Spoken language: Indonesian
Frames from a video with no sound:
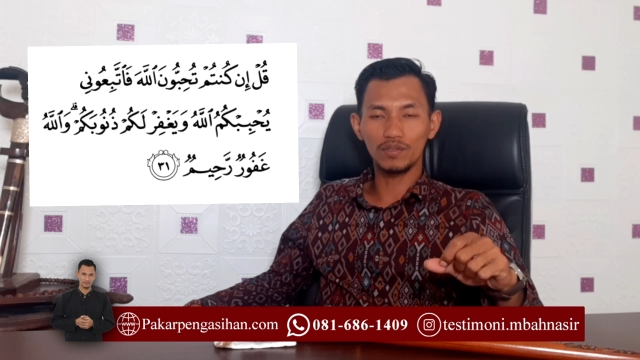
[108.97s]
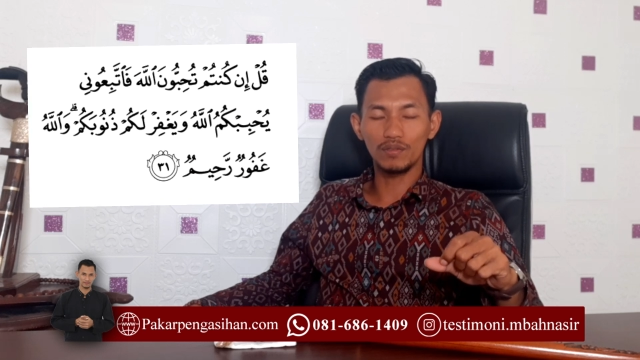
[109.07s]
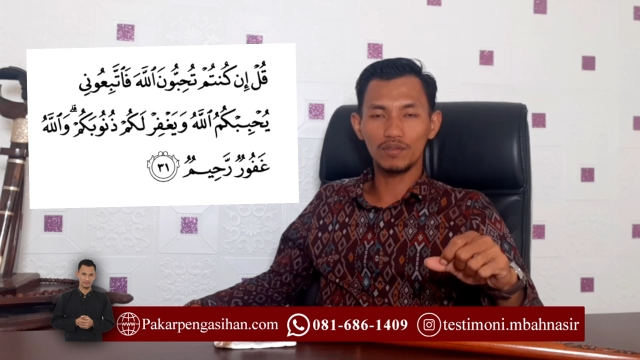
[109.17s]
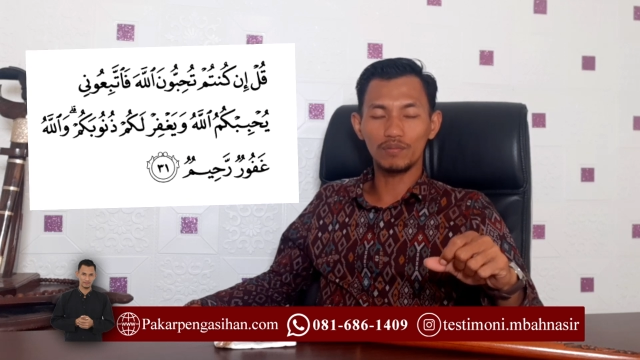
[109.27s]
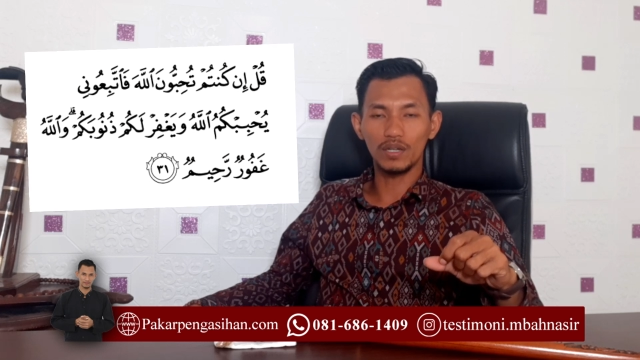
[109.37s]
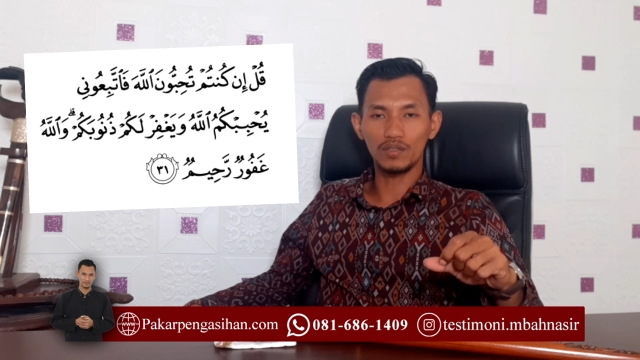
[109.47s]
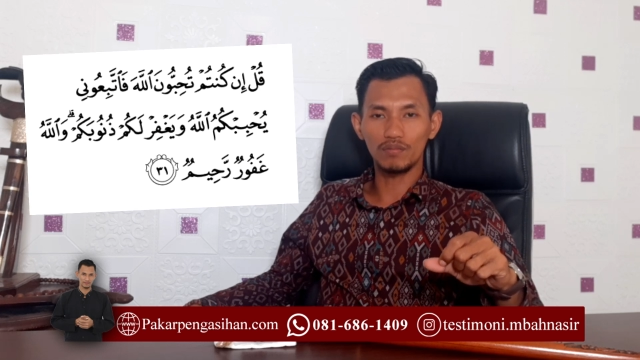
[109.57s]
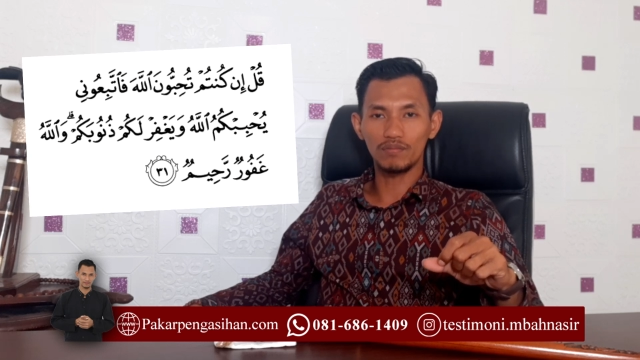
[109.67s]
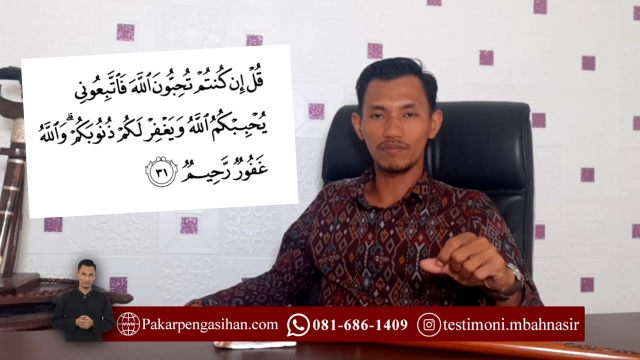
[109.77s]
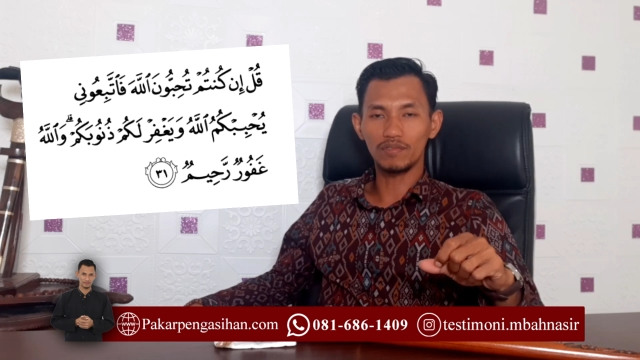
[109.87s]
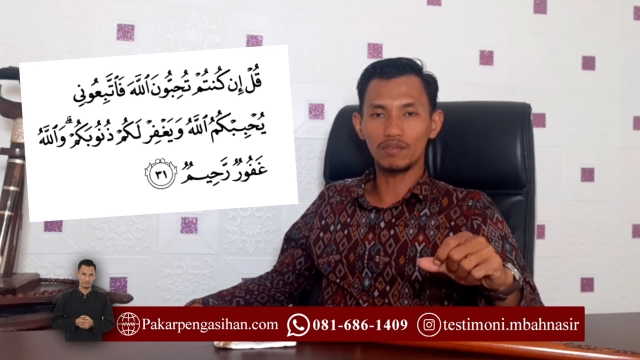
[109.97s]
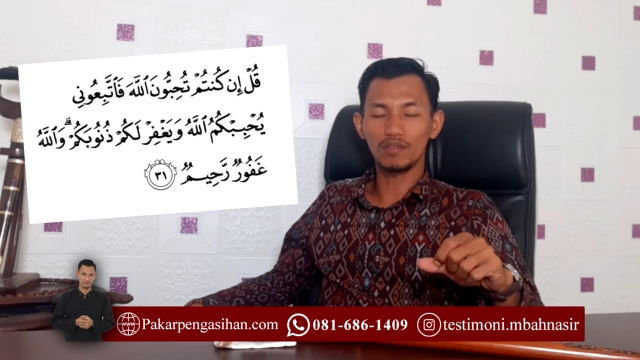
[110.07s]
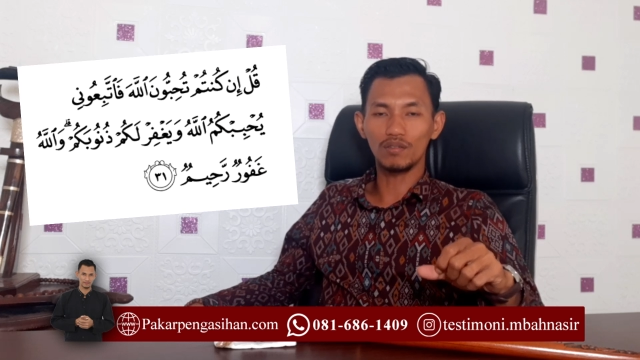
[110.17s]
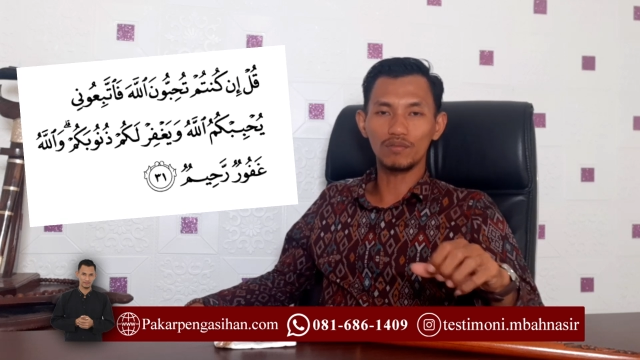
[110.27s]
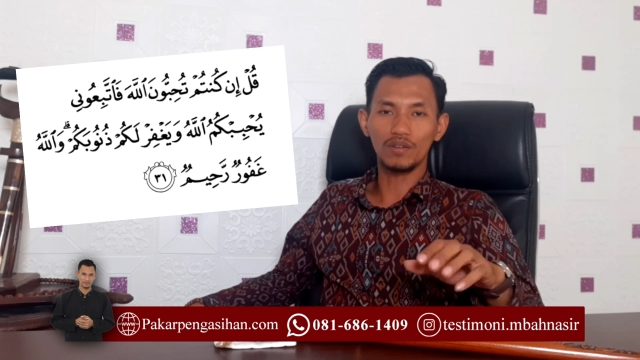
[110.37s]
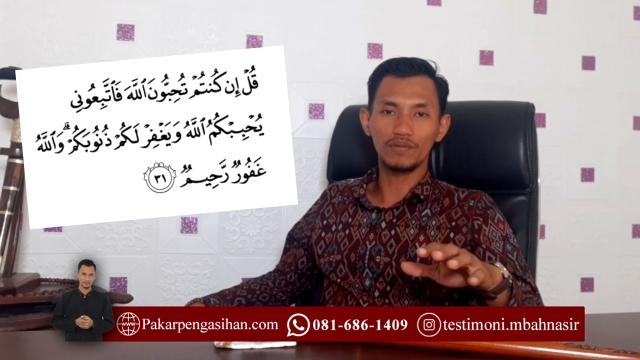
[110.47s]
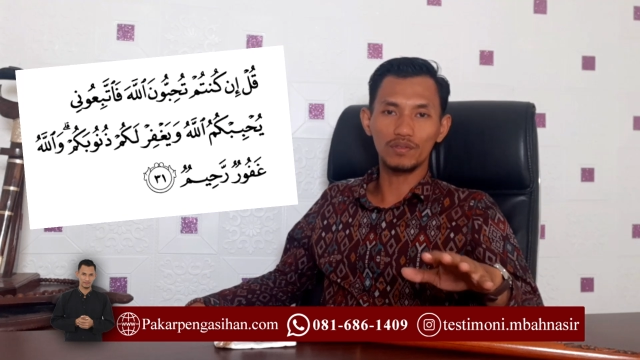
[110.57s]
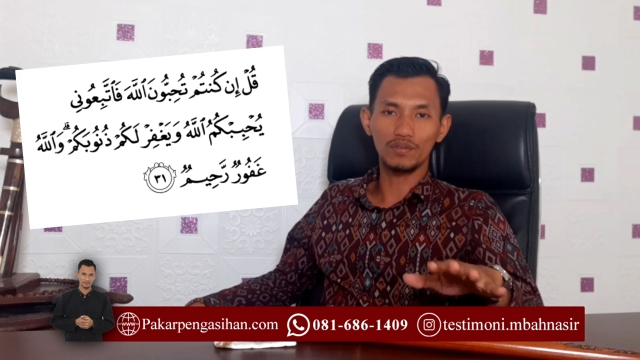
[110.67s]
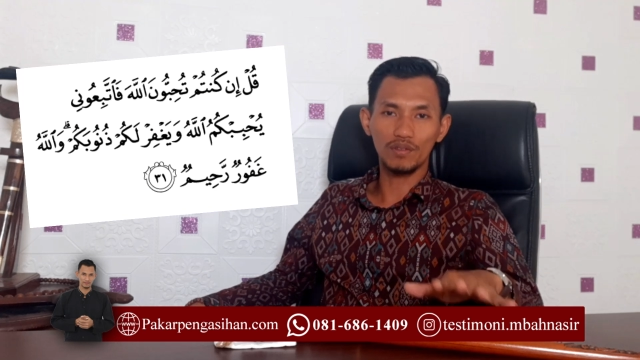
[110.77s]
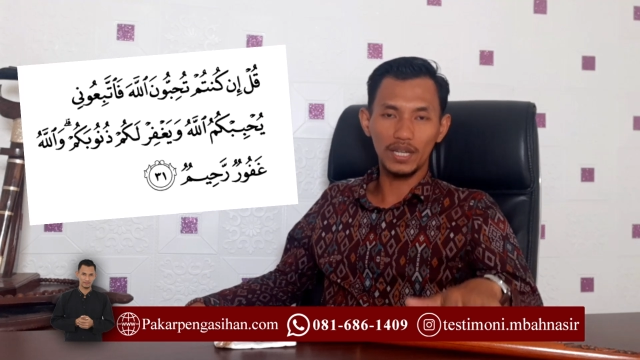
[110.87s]
dzunubakum wallahu
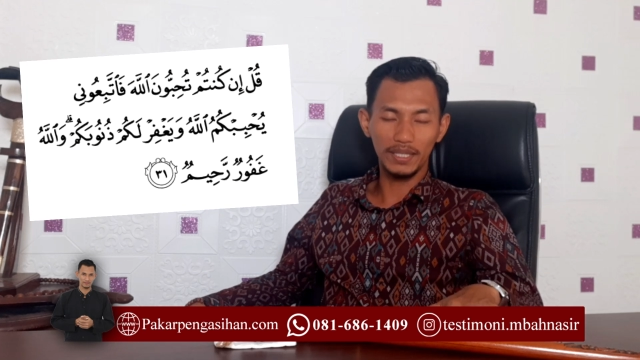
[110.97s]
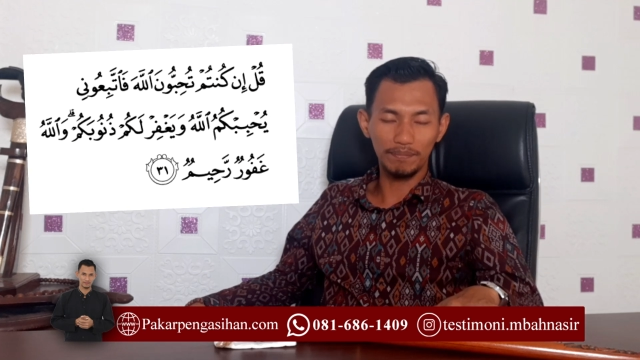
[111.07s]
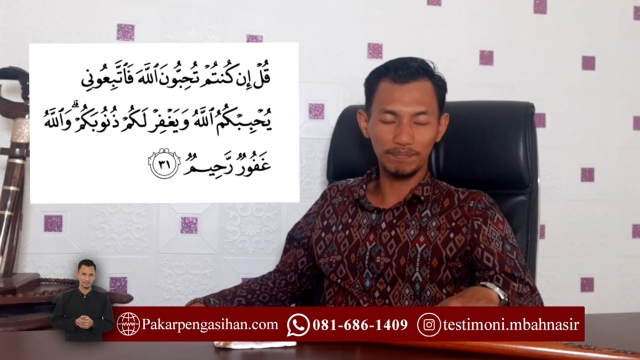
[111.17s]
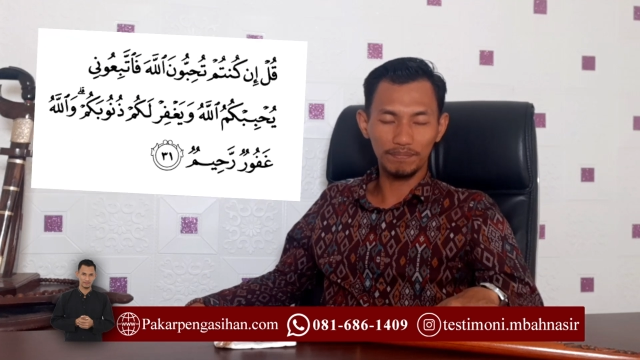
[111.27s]
ghafurur rahim.